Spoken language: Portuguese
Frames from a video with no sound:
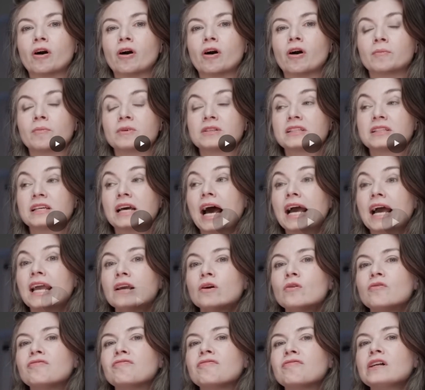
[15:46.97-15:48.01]
Mas aí
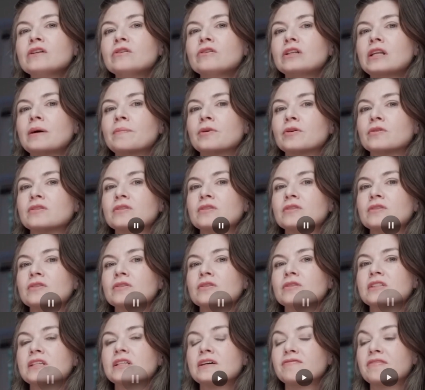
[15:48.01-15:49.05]
o Não fandom vou. da Beyoncé...
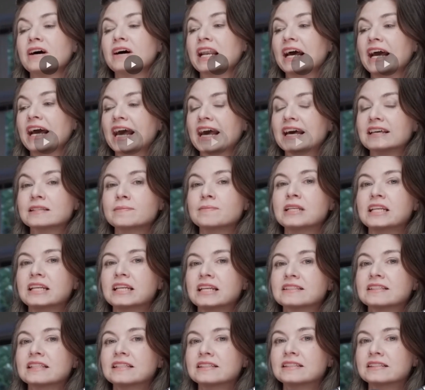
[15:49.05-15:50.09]
Você fala, essa menina
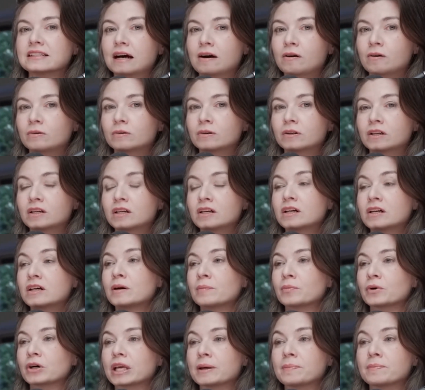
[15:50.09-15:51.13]
é sem sal.
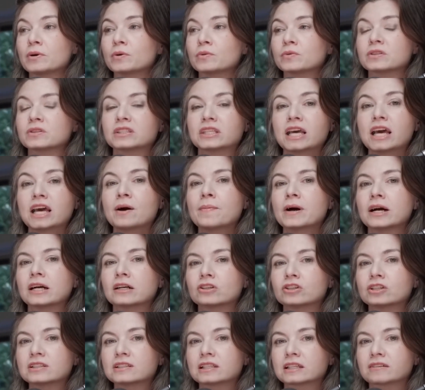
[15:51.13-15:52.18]
Porque Beyoncé é uma
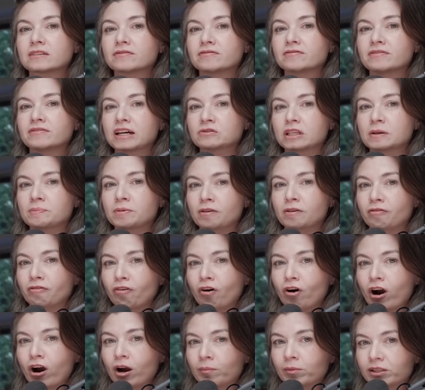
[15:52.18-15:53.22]
artista que faz o que?
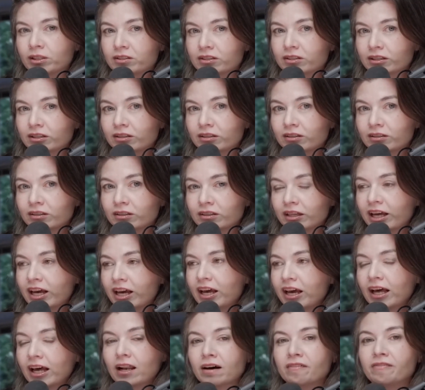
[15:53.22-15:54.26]
Performance.
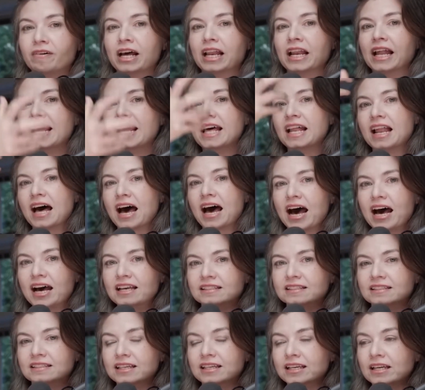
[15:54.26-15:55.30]
Né? Ela vai lá e ela
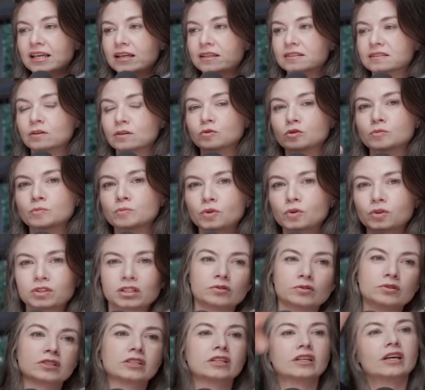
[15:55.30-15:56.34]
arrasa, e são os
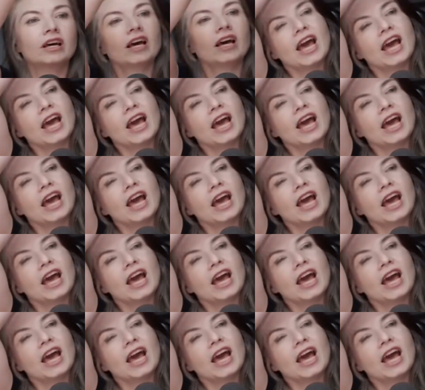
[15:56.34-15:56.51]
músicos, e.